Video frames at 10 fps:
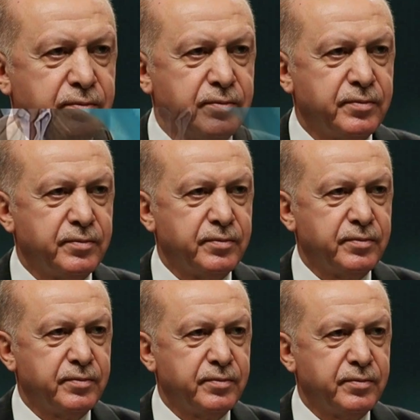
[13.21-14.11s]

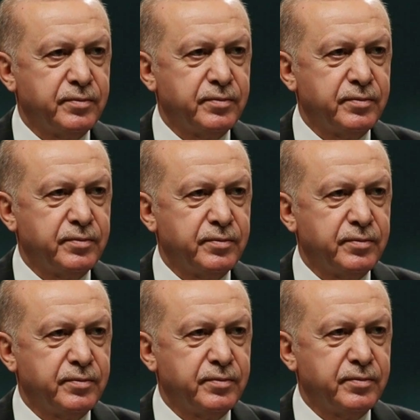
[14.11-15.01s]
Microsoft'un kurucusu Bill
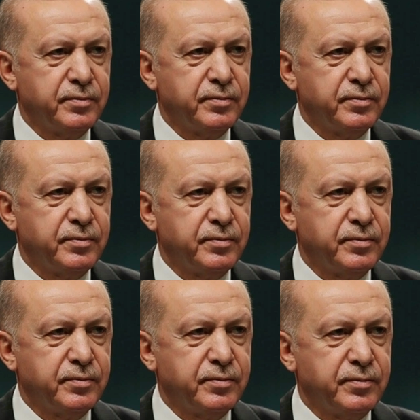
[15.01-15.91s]
Gates'in
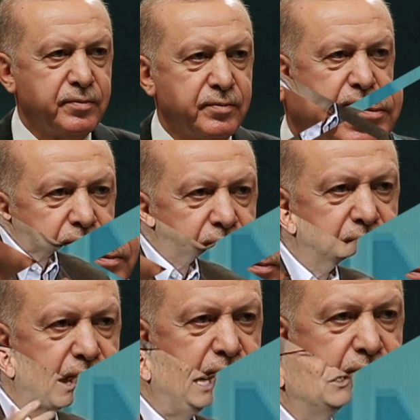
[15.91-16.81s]
Türkiye ziyareti
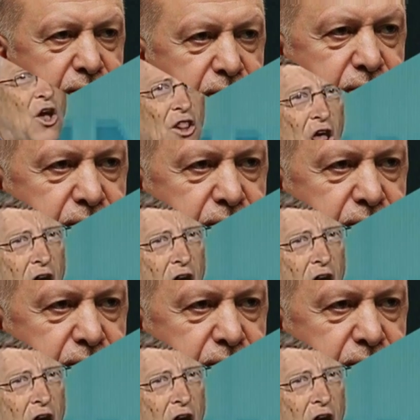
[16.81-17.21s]
uzun bir süre